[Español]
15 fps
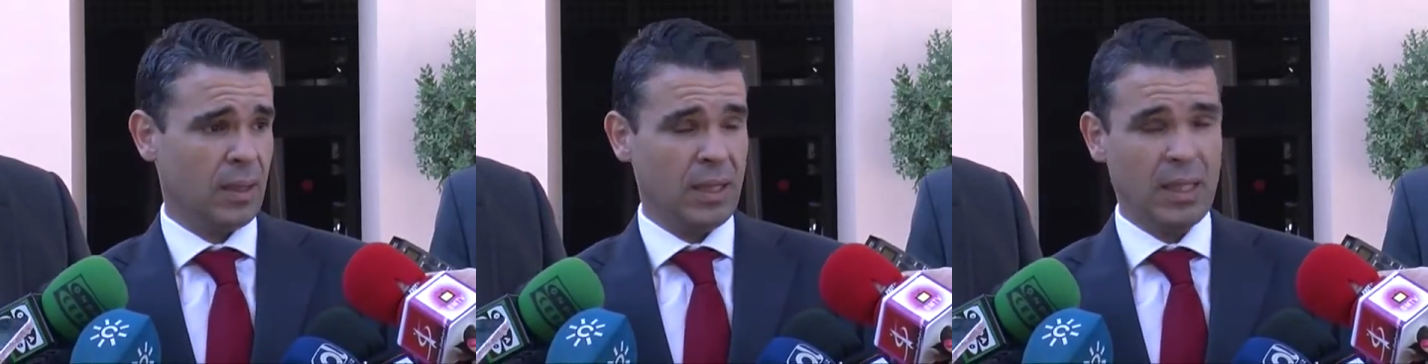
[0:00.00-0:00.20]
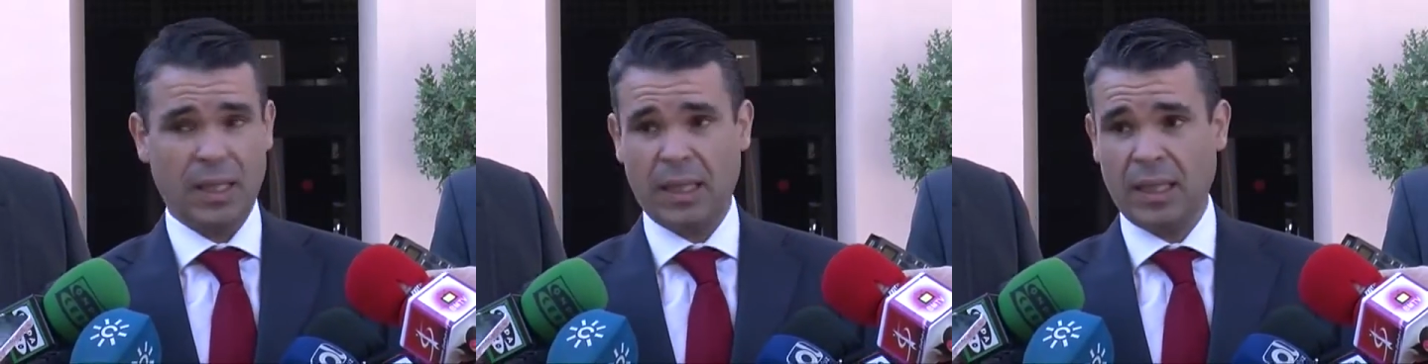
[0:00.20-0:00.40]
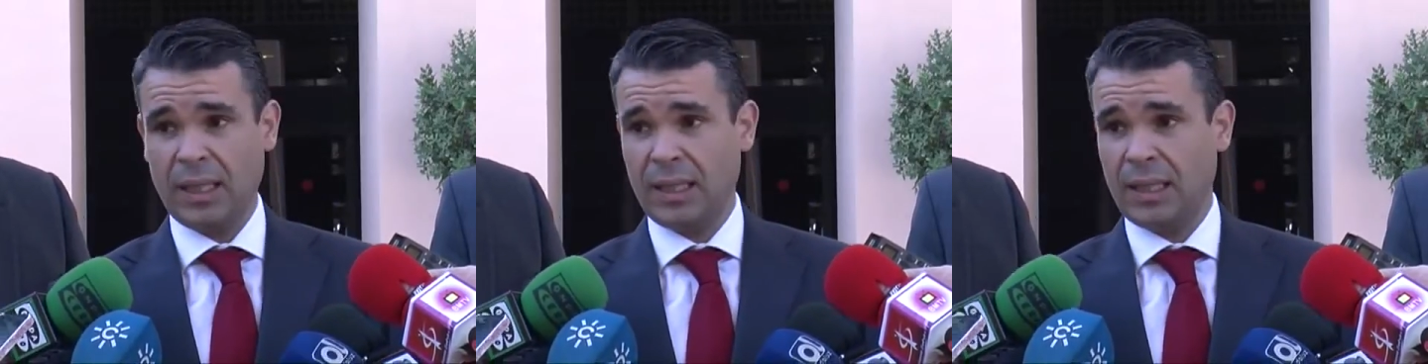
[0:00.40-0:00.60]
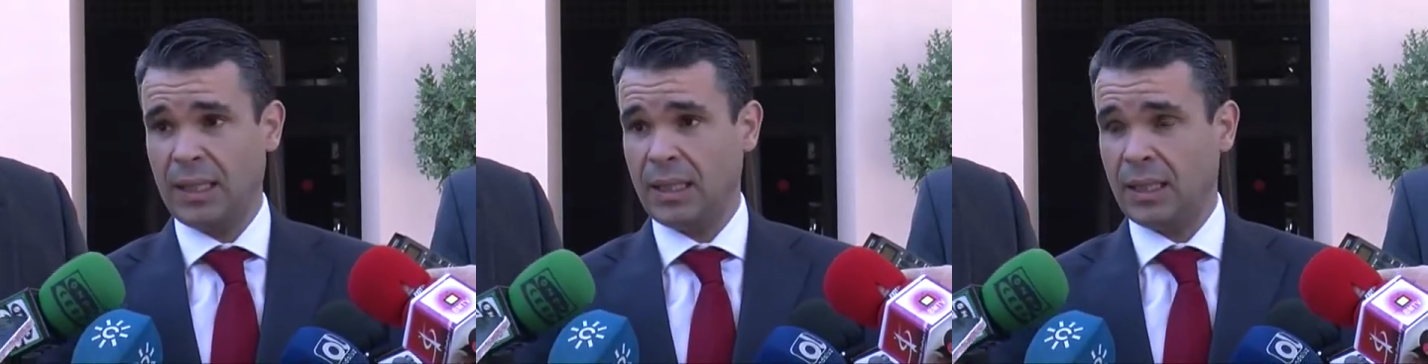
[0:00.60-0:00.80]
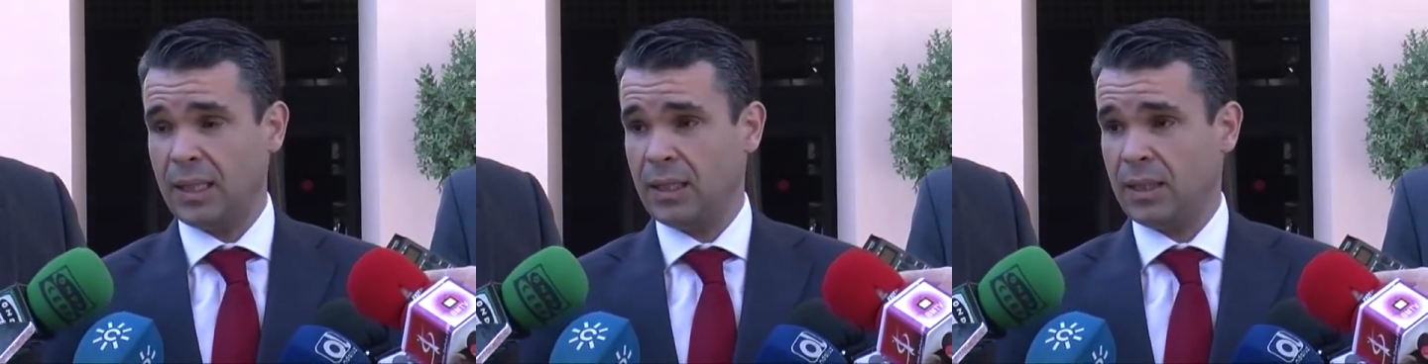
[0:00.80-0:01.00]
y
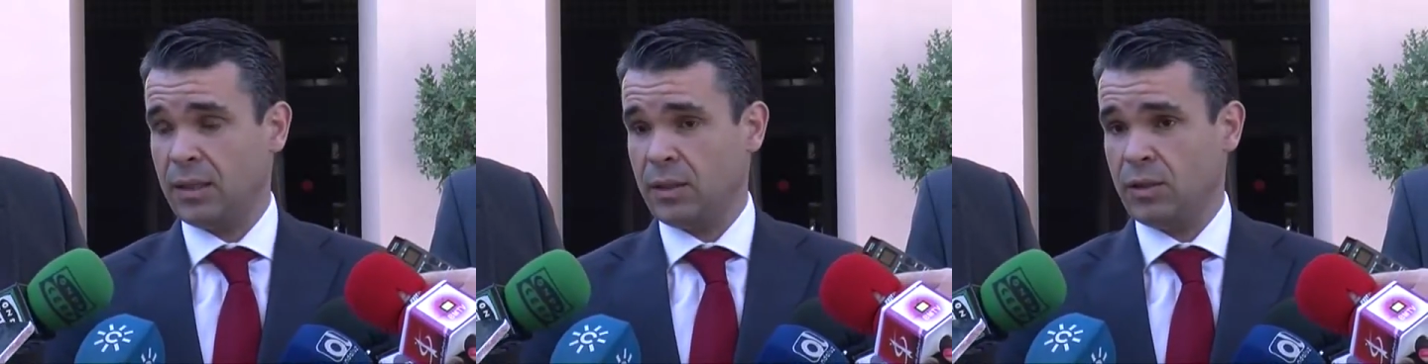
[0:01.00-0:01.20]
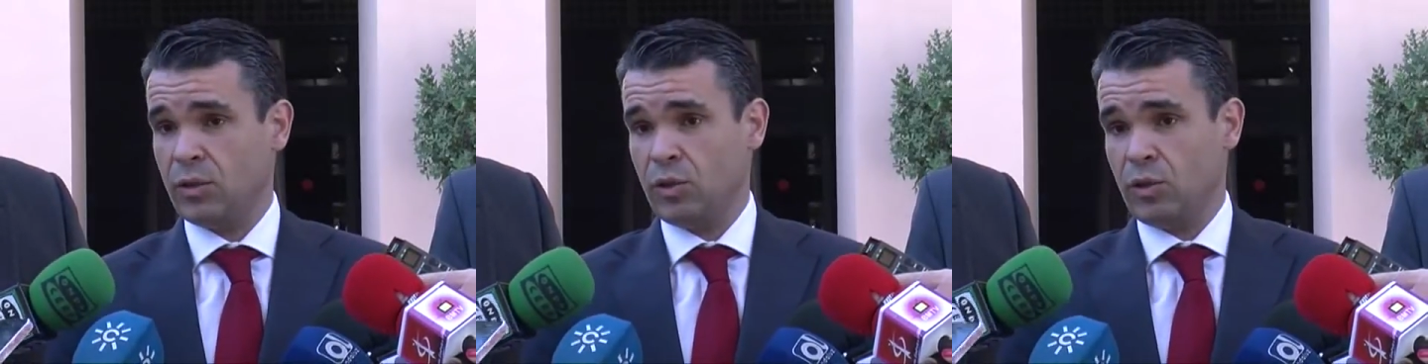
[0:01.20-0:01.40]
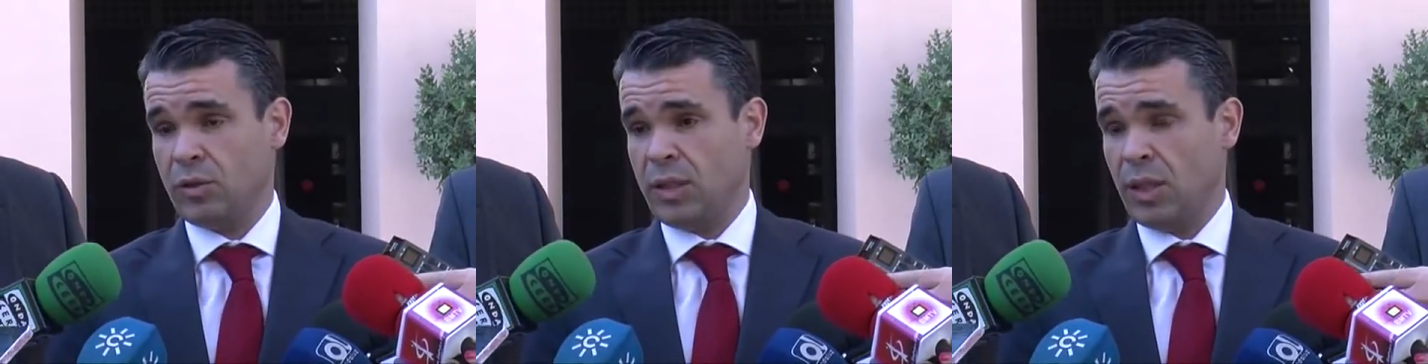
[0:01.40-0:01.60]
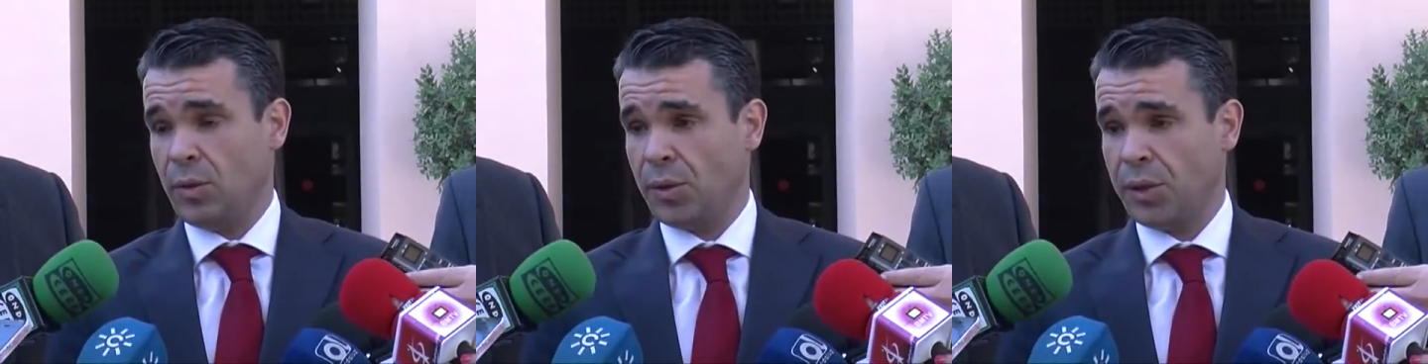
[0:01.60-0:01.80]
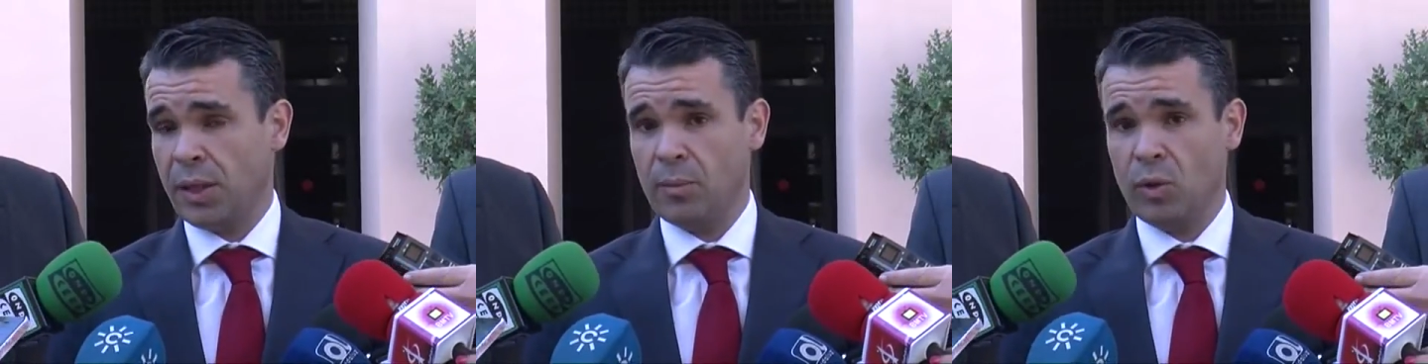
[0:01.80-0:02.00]
que
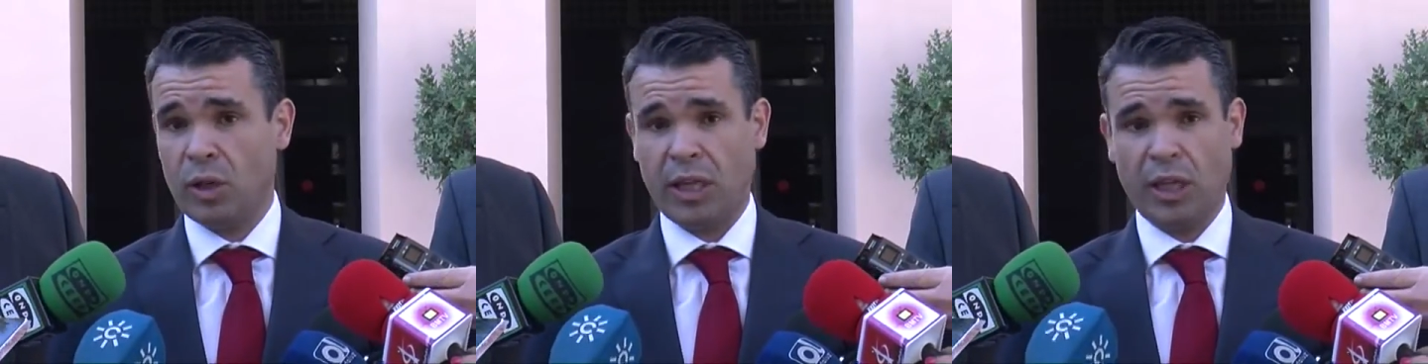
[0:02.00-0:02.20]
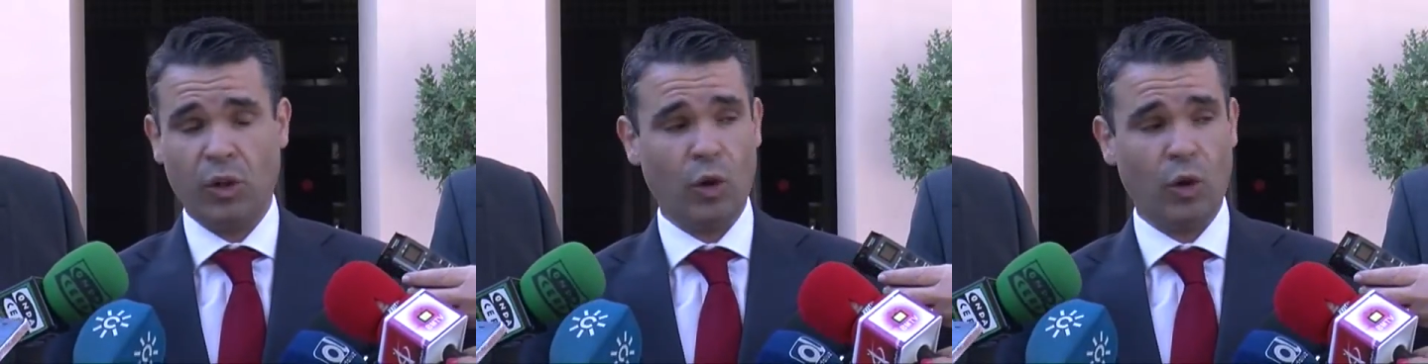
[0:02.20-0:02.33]
deducimos que